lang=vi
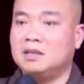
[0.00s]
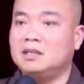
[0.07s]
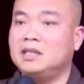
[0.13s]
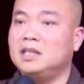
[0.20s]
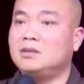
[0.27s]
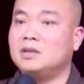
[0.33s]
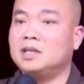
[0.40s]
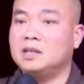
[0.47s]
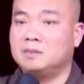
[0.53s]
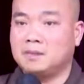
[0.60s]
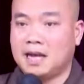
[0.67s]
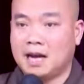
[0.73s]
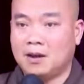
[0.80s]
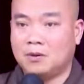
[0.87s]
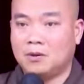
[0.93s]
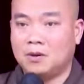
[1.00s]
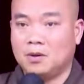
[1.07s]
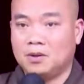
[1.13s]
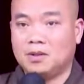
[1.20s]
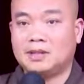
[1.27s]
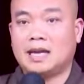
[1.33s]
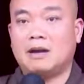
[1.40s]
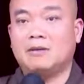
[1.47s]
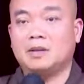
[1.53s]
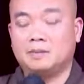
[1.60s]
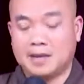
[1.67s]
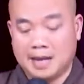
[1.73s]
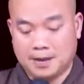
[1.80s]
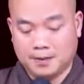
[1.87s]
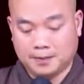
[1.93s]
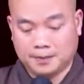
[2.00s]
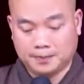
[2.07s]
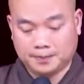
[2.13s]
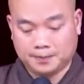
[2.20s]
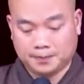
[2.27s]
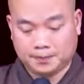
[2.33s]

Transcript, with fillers: nên gieo cái nghiệp nào, nên tạo nghiệp nào.